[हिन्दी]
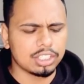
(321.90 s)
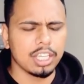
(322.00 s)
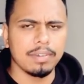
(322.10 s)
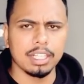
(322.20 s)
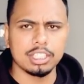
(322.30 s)

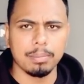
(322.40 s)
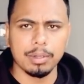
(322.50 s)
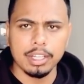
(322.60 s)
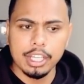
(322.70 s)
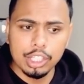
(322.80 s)
जिसकी वजह से
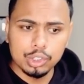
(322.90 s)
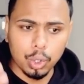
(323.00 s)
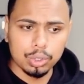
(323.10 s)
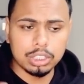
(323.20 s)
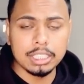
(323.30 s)
हम
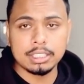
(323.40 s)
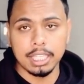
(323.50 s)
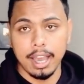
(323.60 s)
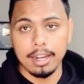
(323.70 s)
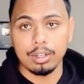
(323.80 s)

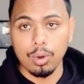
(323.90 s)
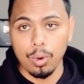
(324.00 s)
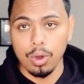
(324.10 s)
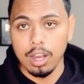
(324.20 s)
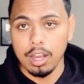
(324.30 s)
चौंतीस साल
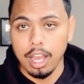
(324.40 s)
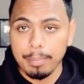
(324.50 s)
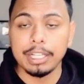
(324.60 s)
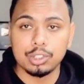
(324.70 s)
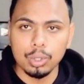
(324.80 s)
को
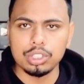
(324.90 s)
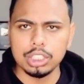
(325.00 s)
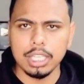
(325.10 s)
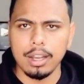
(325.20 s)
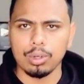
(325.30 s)
अपने
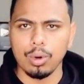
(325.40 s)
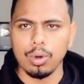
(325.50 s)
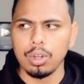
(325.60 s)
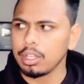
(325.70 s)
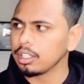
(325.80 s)
चौंतीस साल
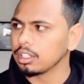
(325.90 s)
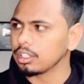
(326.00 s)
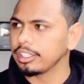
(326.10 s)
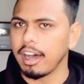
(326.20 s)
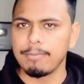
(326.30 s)
को
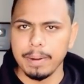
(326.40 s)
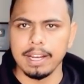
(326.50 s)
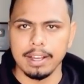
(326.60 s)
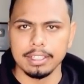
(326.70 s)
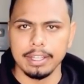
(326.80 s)
दाव
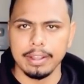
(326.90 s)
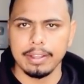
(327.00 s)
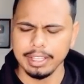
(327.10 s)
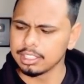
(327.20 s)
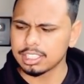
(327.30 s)
पे लगा दे
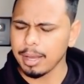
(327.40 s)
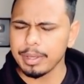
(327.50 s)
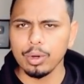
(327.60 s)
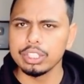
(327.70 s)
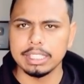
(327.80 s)
इसका
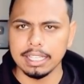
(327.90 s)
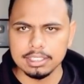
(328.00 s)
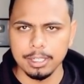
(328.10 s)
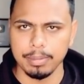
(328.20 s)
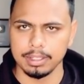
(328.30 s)
भी कोई
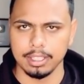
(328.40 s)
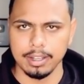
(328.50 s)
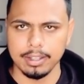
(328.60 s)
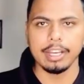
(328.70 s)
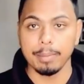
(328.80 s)
सेंस नहीं बनता
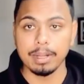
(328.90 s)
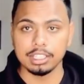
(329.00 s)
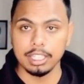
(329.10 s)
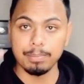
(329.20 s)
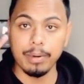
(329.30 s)
नंबर
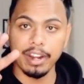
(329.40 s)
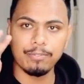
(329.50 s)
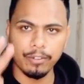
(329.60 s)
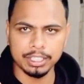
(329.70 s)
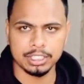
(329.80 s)
तीन ब्रेन
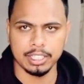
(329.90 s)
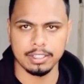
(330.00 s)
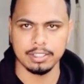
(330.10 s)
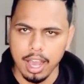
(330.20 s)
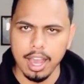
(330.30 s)
फंक्शन
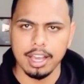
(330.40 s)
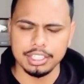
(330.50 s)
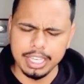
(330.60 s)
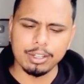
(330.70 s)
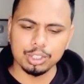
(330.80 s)

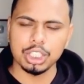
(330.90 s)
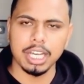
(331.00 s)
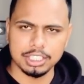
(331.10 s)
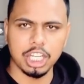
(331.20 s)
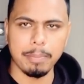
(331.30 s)
हाँ ये कुछ
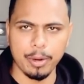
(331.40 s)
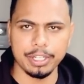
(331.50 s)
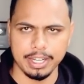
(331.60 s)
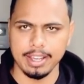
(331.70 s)
अच्छा पॉइंट